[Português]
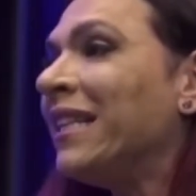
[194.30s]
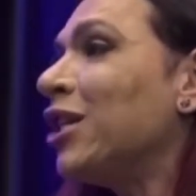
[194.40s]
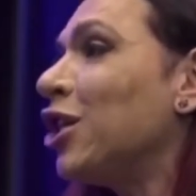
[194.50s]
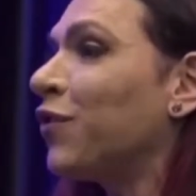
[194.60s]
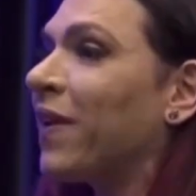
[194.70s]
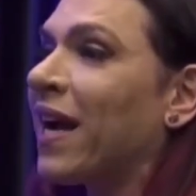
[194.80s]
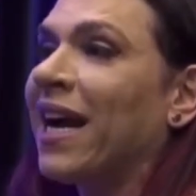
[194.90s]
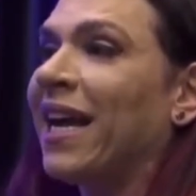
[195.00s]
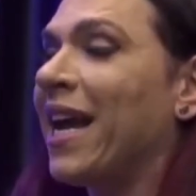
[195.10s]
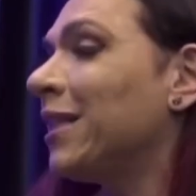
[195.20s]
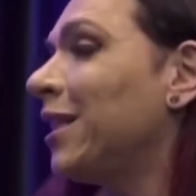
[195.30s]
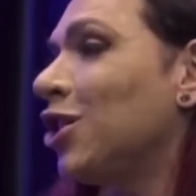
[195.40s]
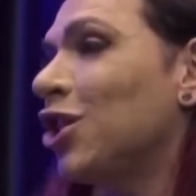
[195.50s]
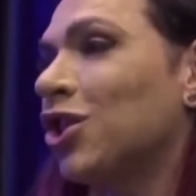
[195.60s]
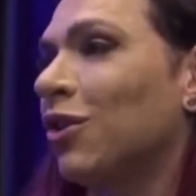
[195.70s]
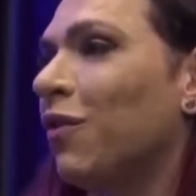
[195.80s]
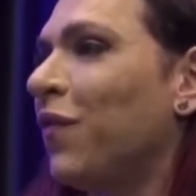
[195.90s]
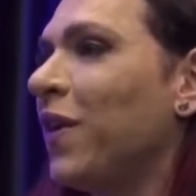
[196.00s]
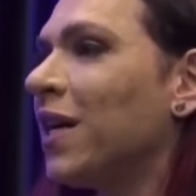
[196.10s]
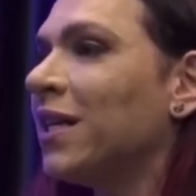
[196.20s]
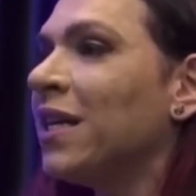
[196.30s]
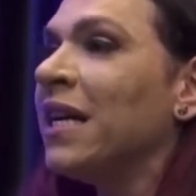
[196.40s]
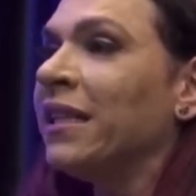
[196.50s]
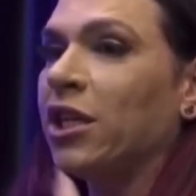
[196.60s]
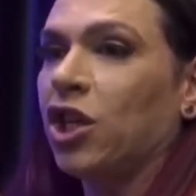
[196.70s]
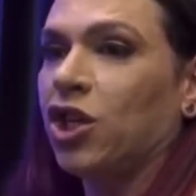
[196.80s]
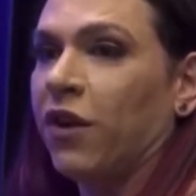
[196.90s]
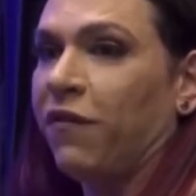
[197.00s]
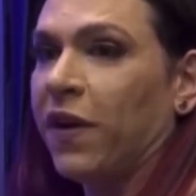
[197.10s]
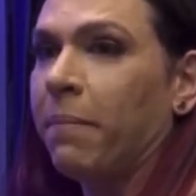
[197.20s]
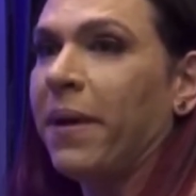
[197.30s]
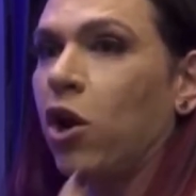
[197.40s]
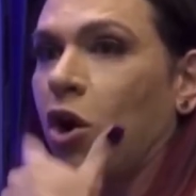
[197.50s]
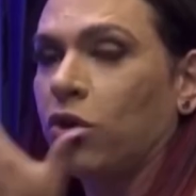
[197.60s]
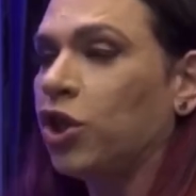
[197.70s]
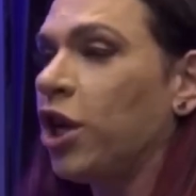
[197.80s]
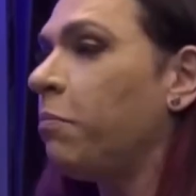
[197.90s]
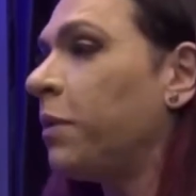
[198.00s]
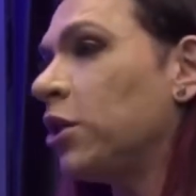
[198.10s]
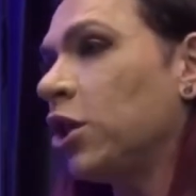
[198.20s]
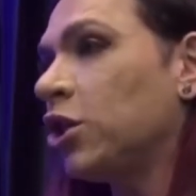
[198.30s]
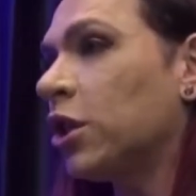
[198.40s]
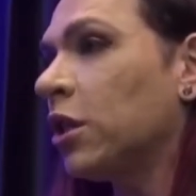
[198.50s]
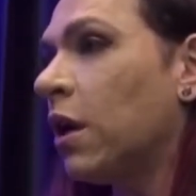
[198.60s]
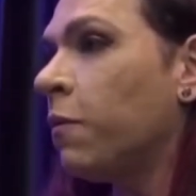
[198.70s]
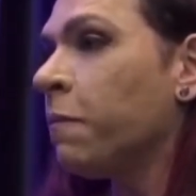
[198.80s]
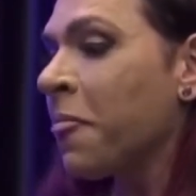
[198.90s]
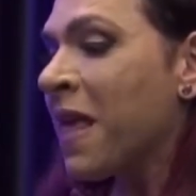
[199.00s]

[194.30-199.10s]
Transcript: Tem gente que fica careca, tem gente que não fica. Tem gente que fica melhor o shape, tem gente que não.